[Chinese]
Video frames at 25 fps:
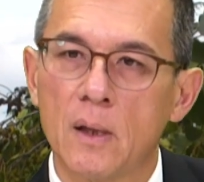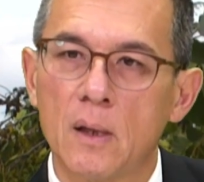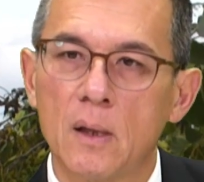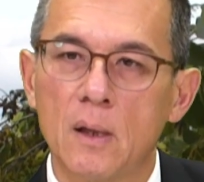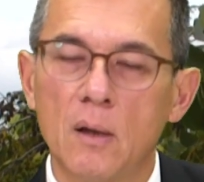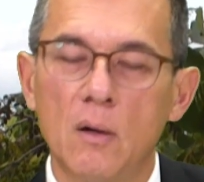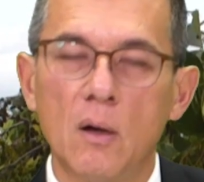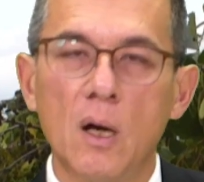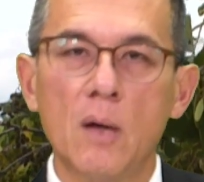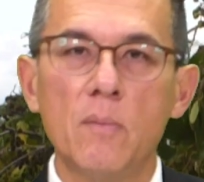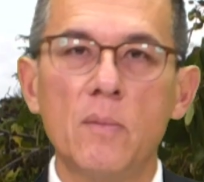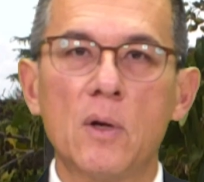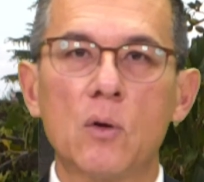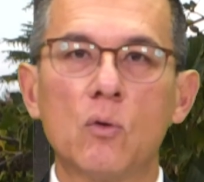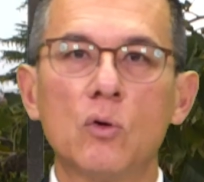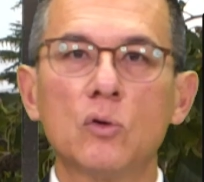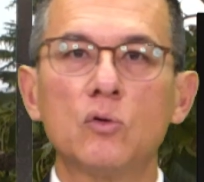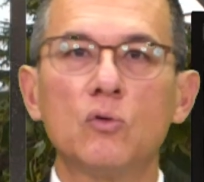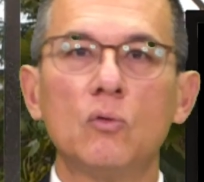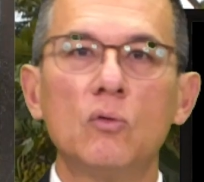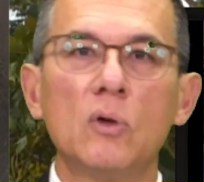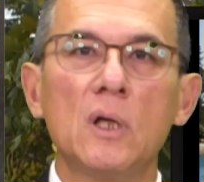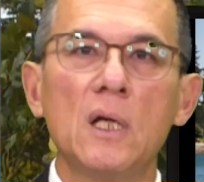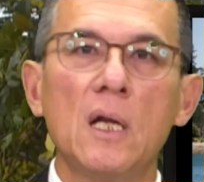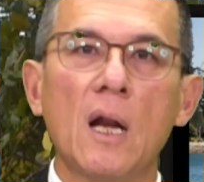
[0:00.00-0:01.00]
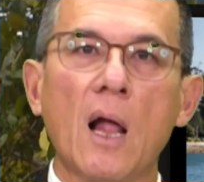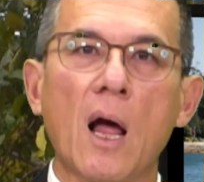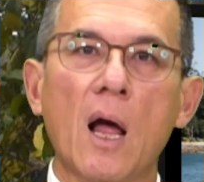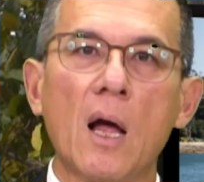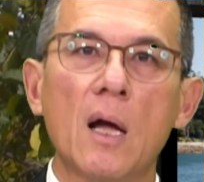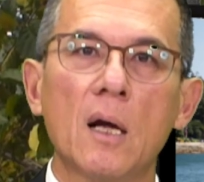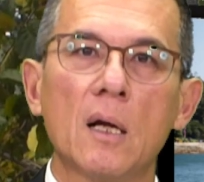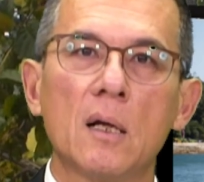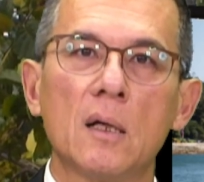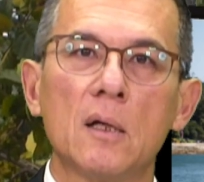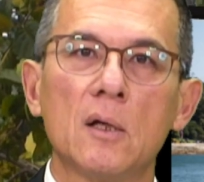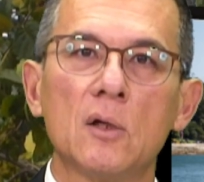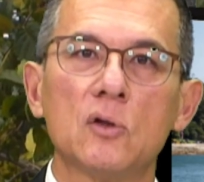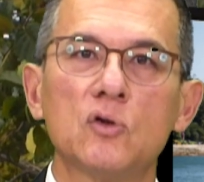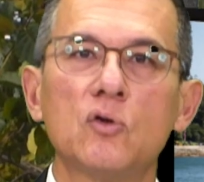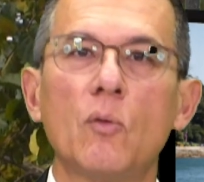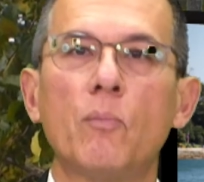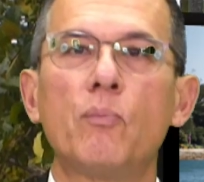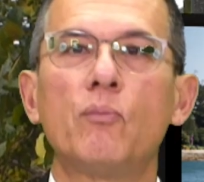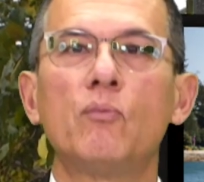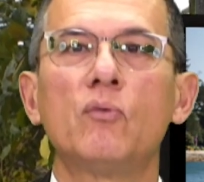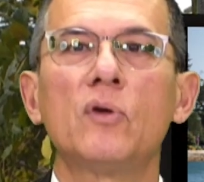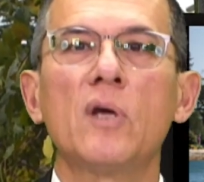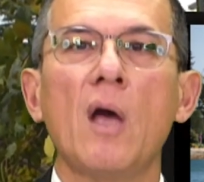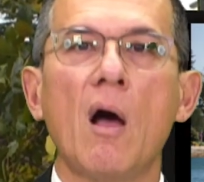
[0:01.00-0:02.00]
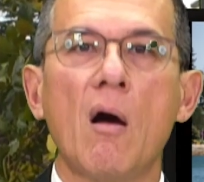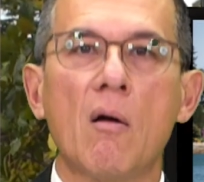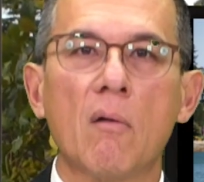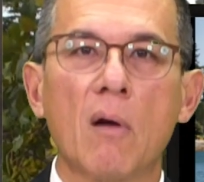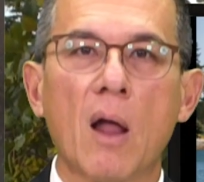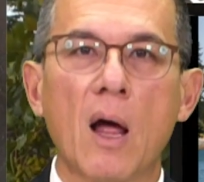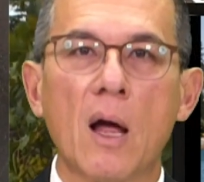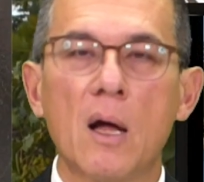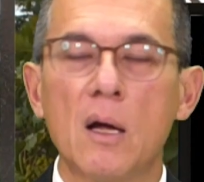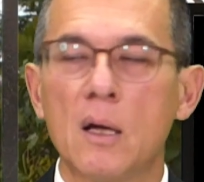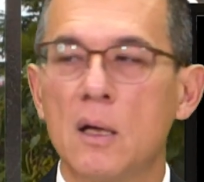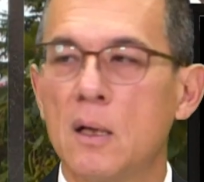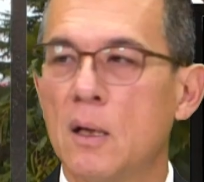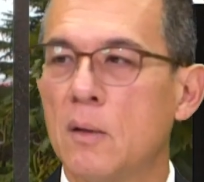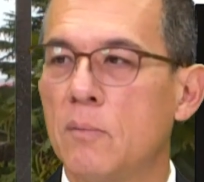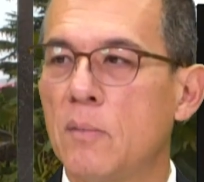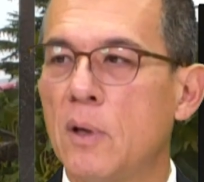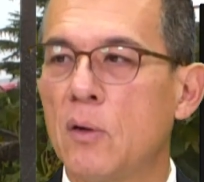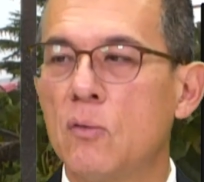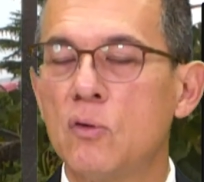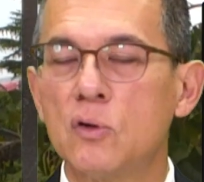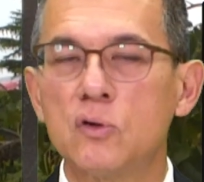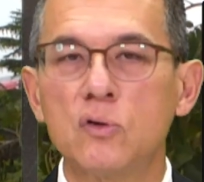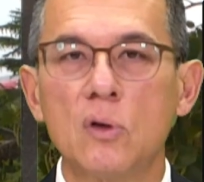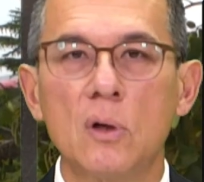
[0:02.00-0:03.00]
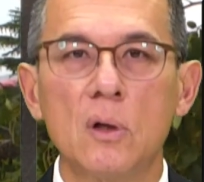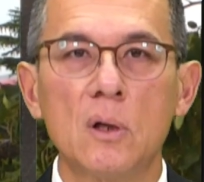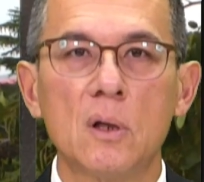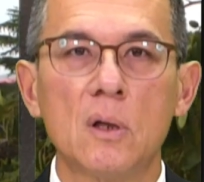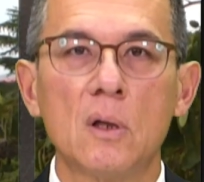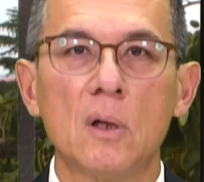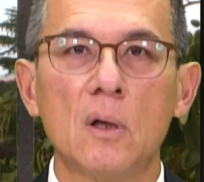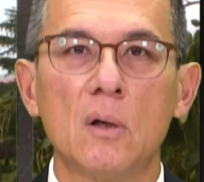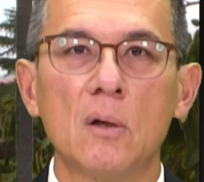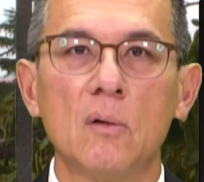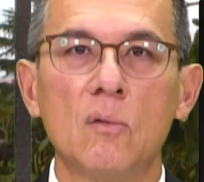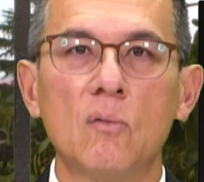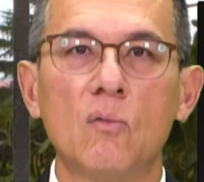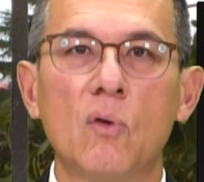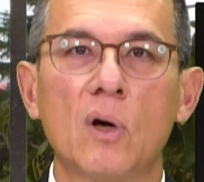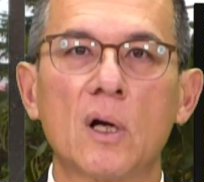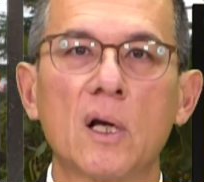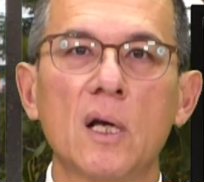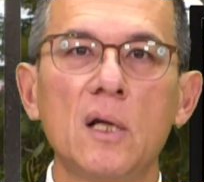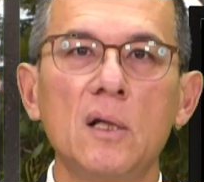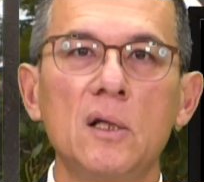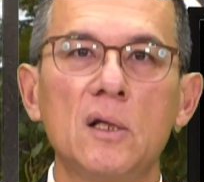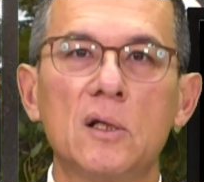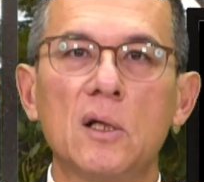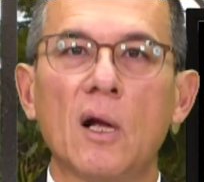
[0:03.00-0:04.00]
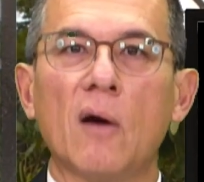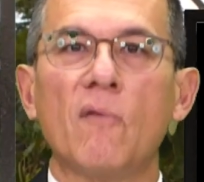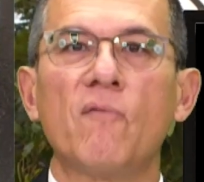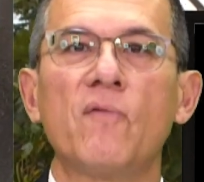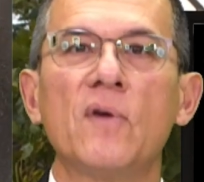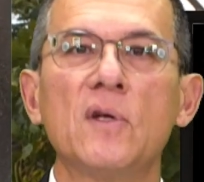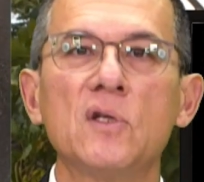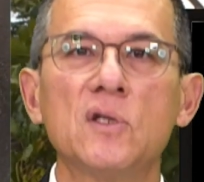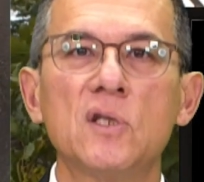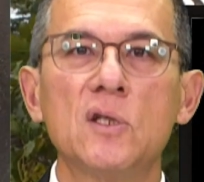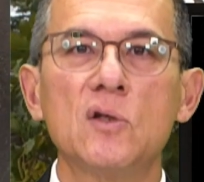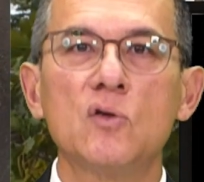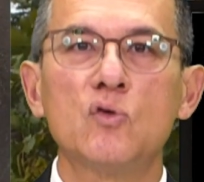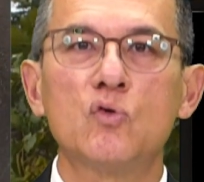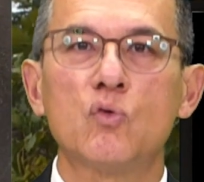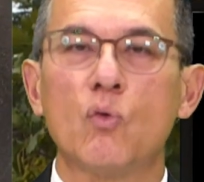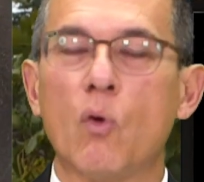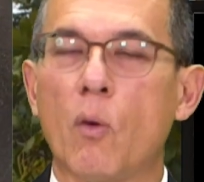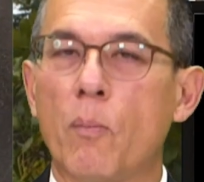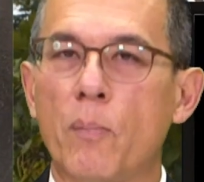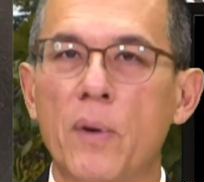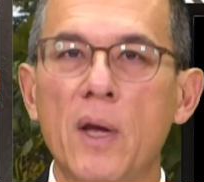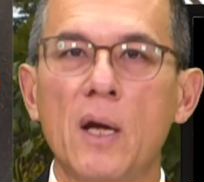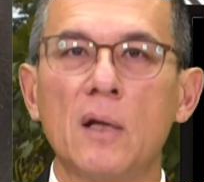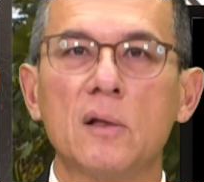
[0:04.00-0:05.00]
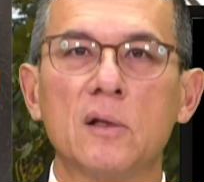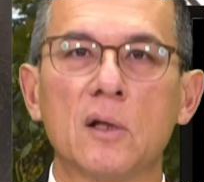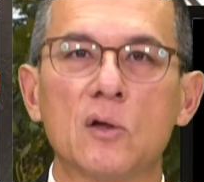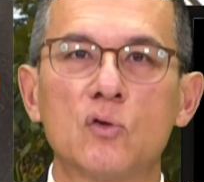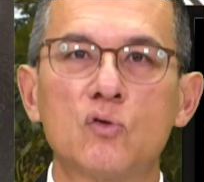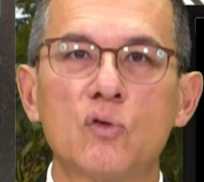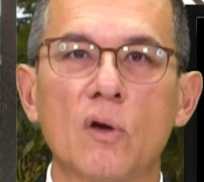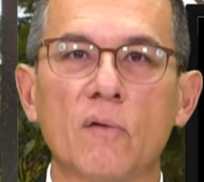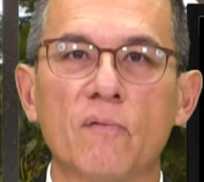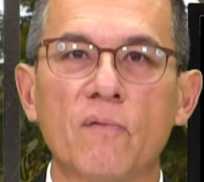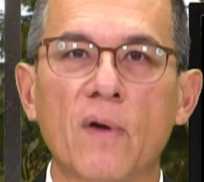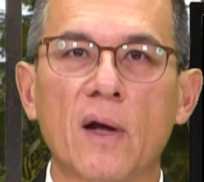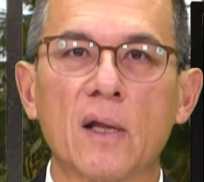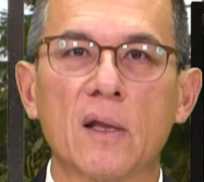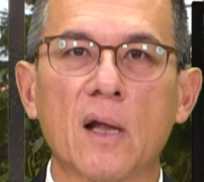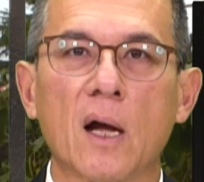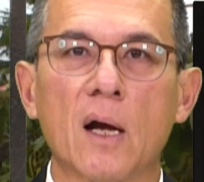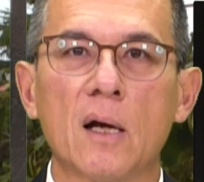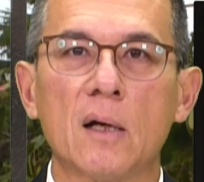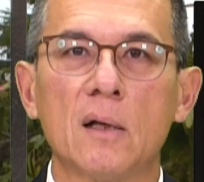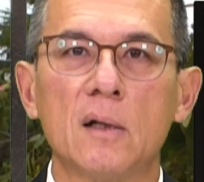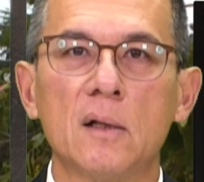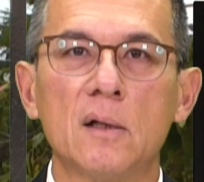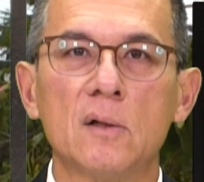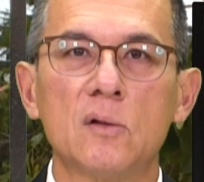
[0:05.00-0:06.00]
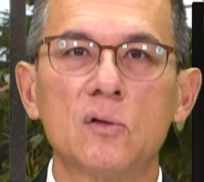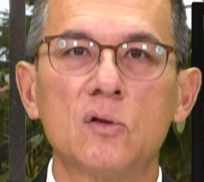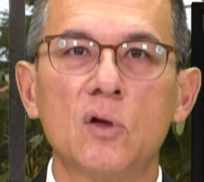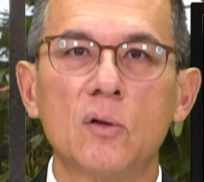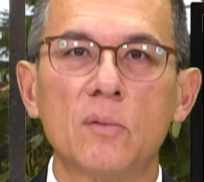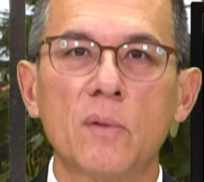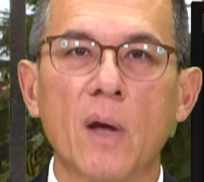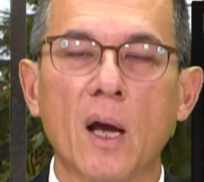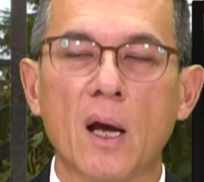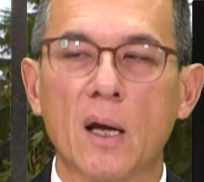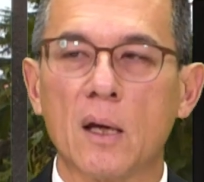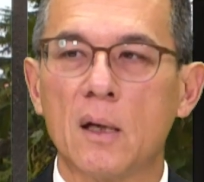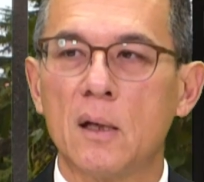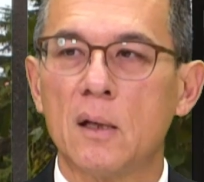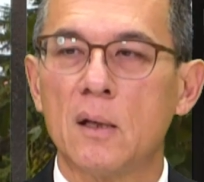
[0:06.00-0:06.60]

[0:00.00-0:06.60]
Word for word: 后来美国独立了，就不要了。美国说：“我跟你要分清楚，我不要你的罪犯啊，对不对？